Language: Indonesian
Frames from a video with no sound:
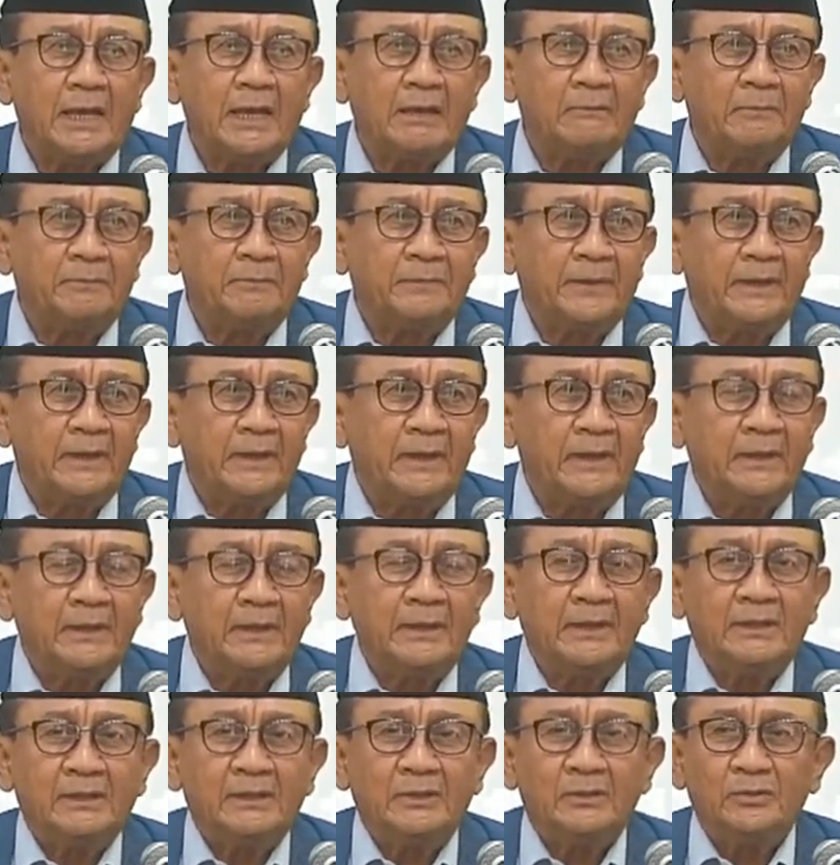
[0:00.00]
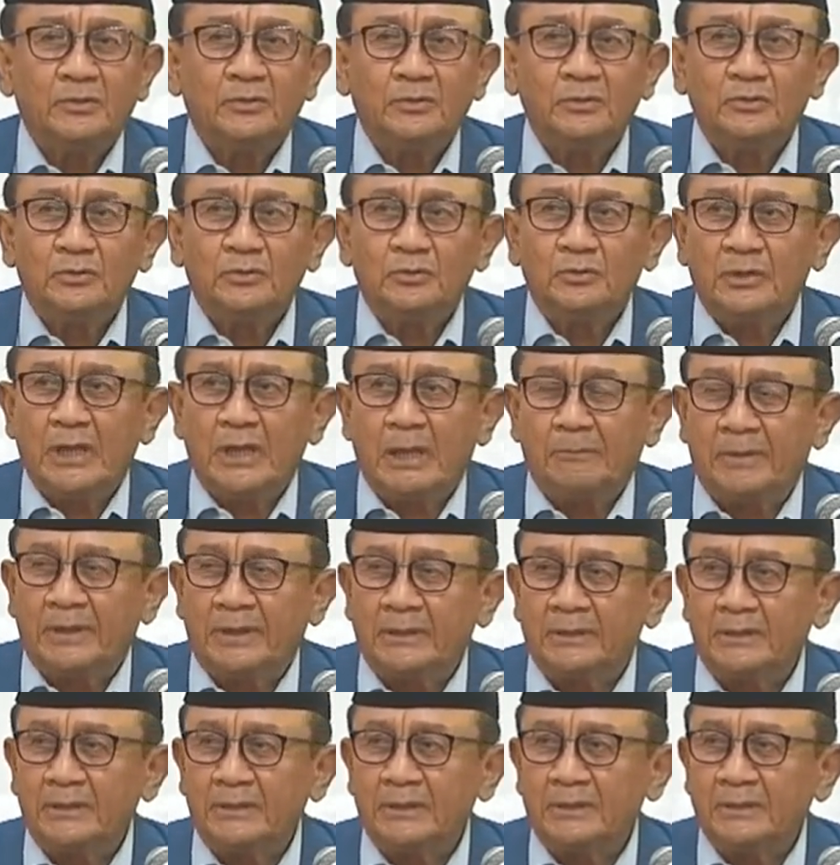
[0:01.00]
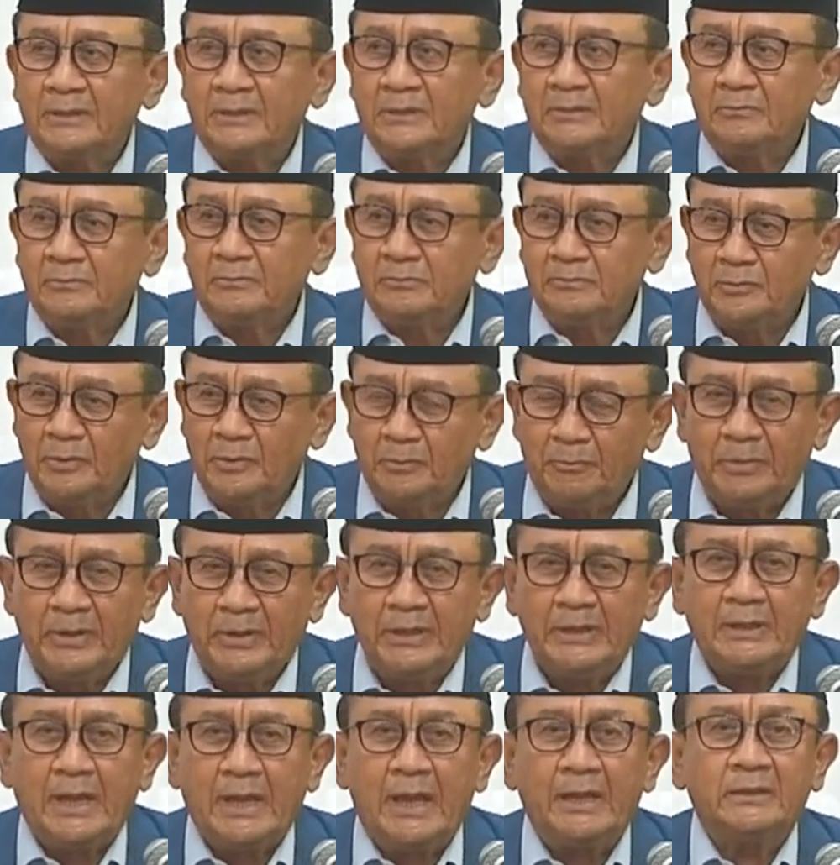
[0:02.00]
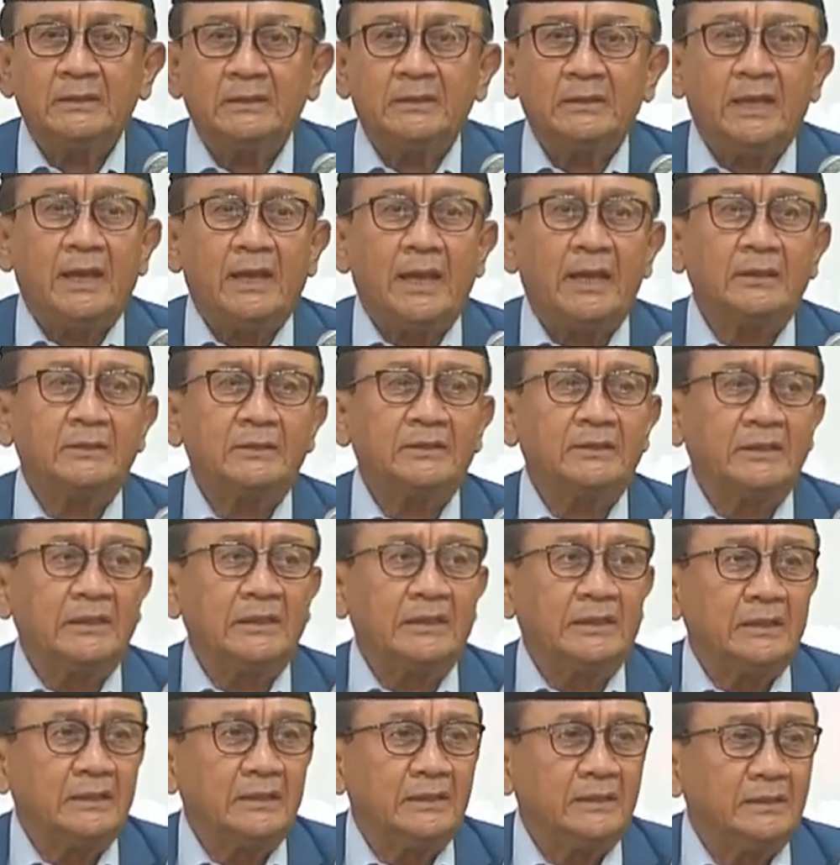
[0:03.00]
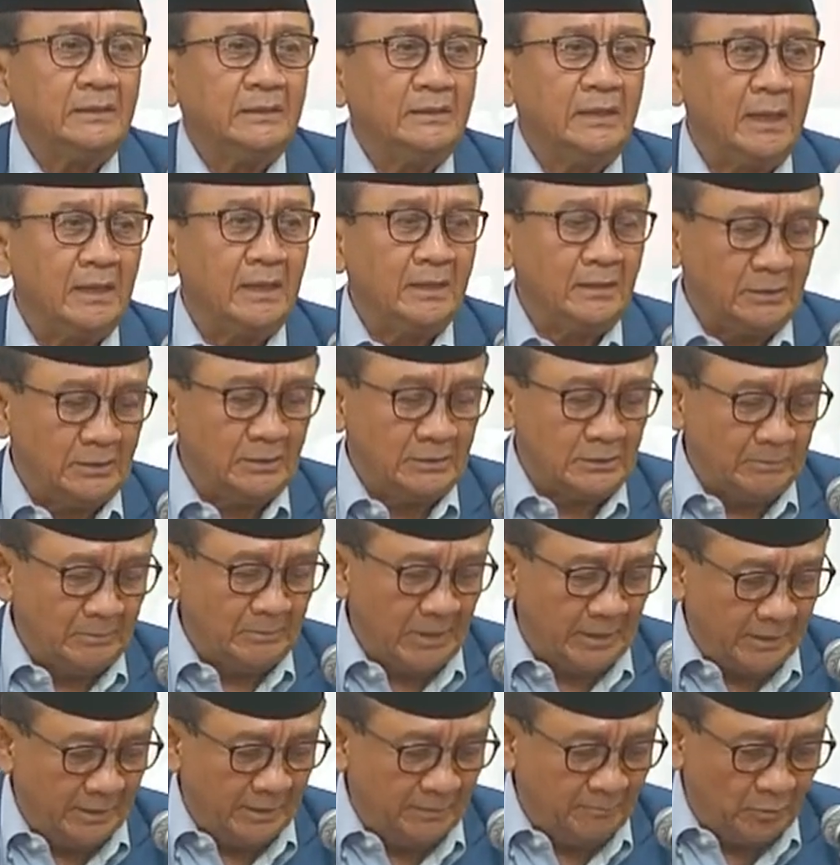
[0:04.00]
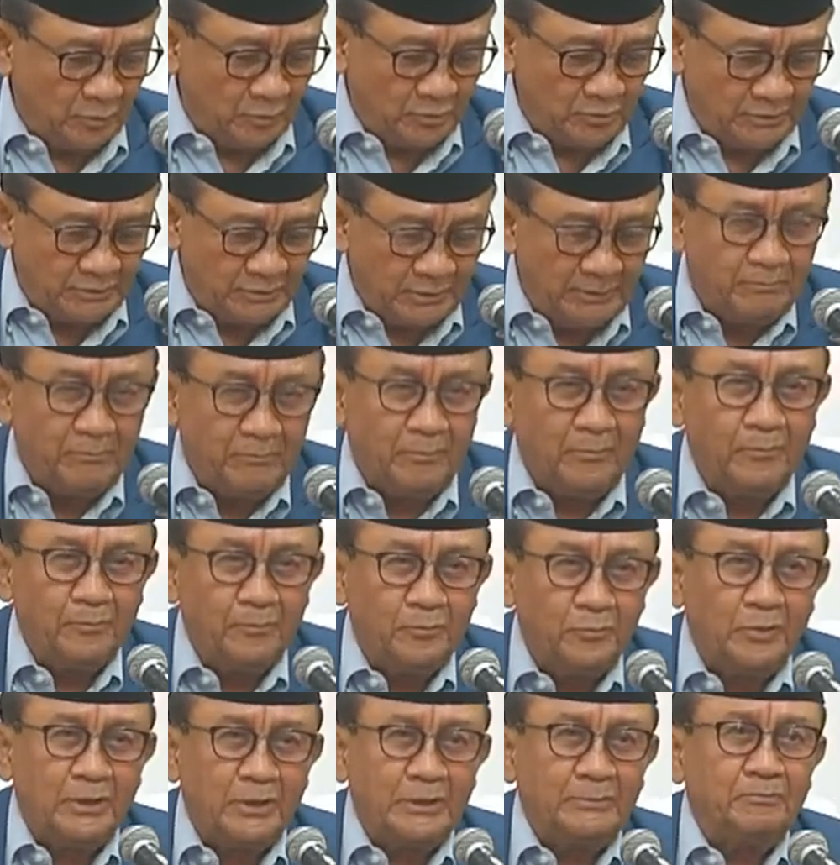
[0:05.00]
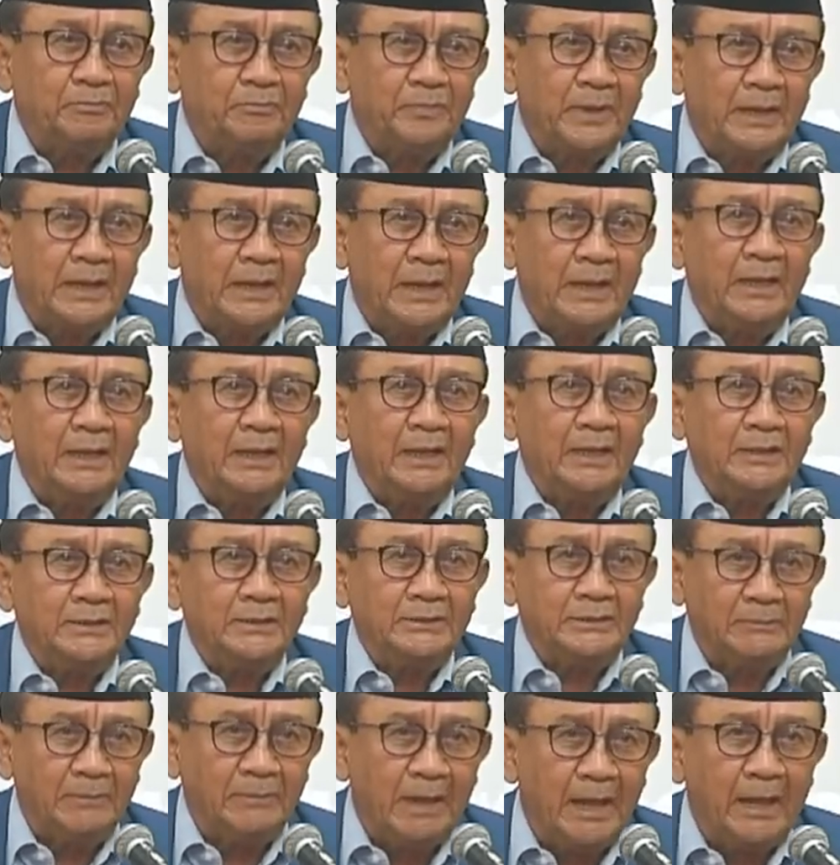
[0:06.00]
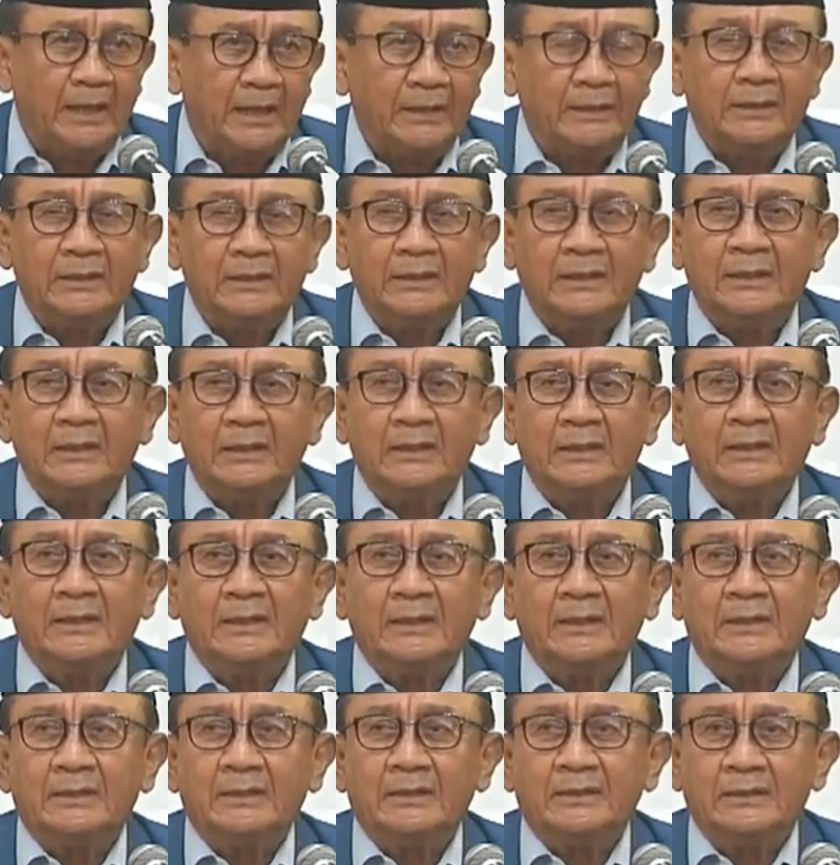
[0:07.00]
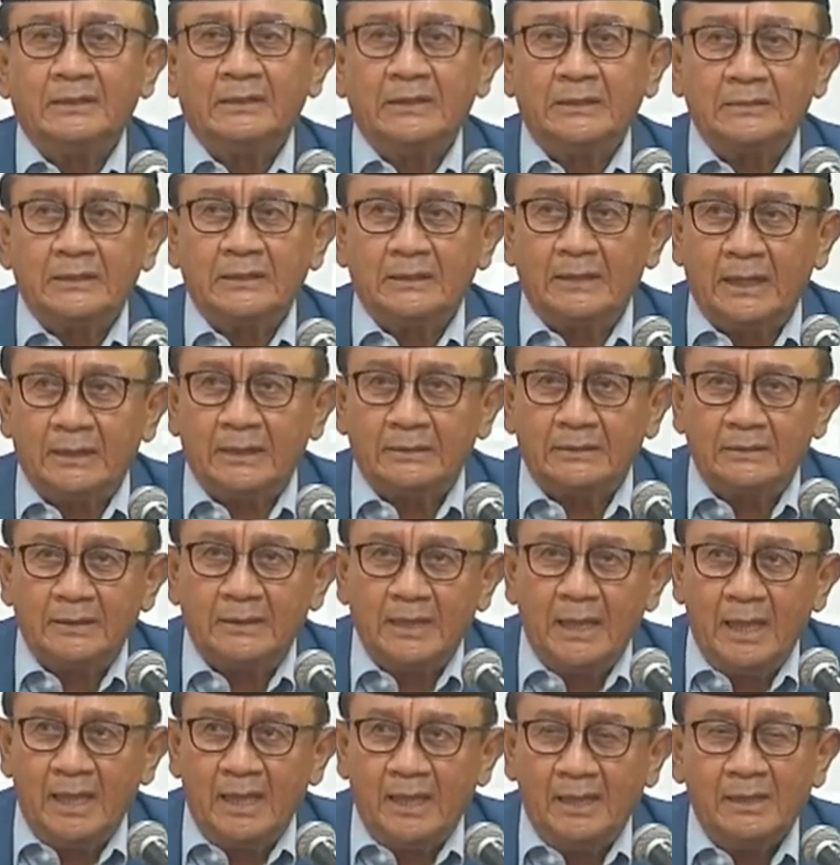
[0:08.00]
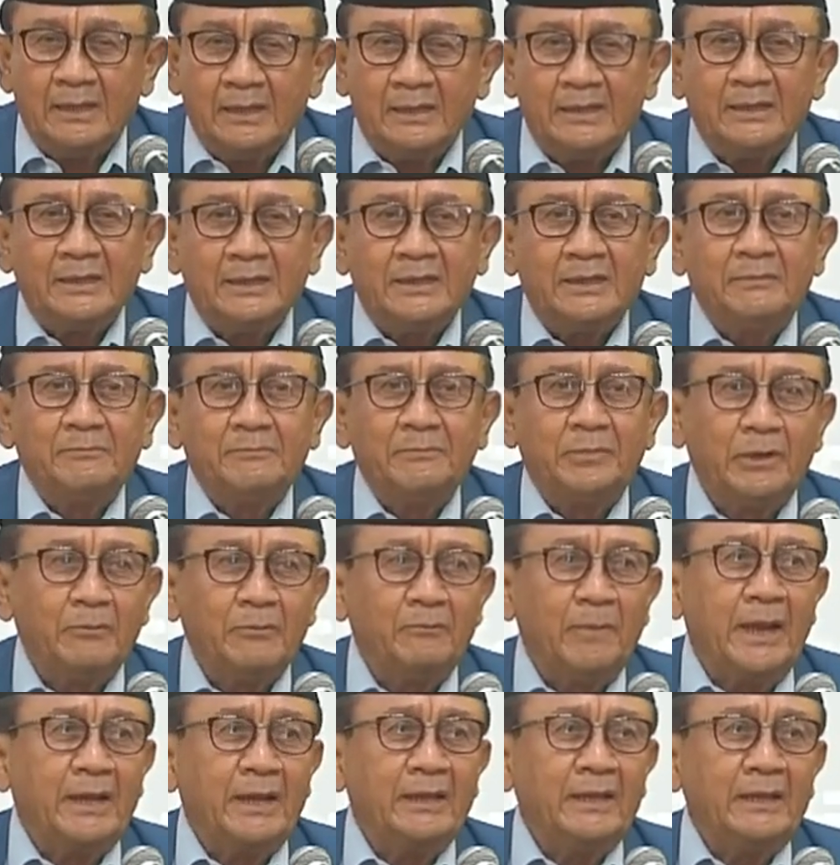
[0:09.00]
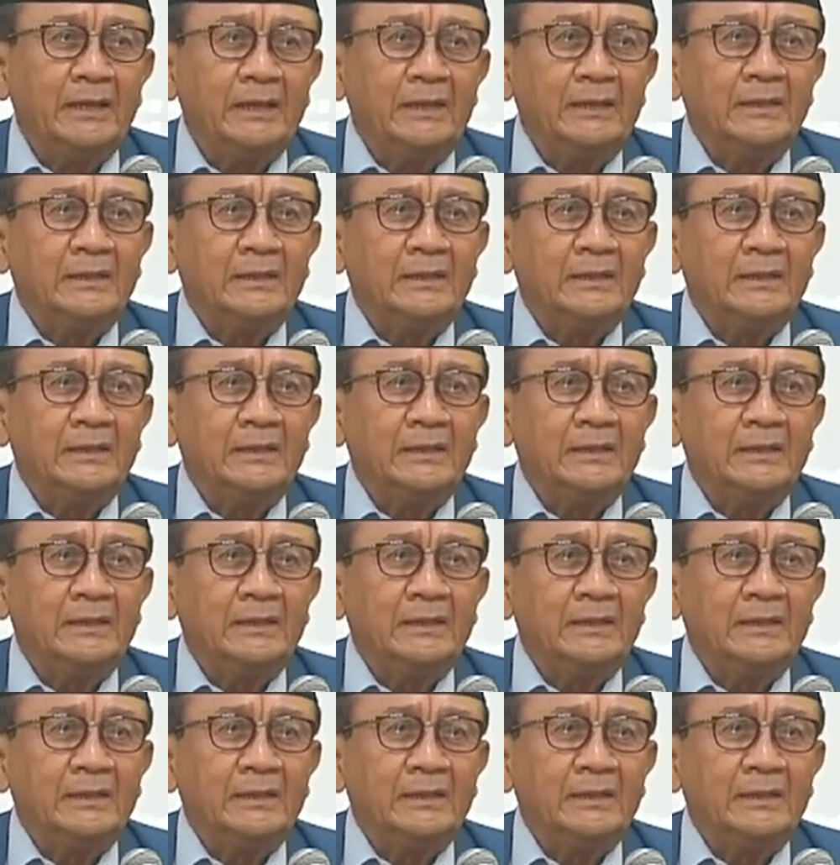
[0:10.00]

HKBP untuk dapat memberi arti yang semakin positif buat para jemaat. Di tengah-tengah berbagai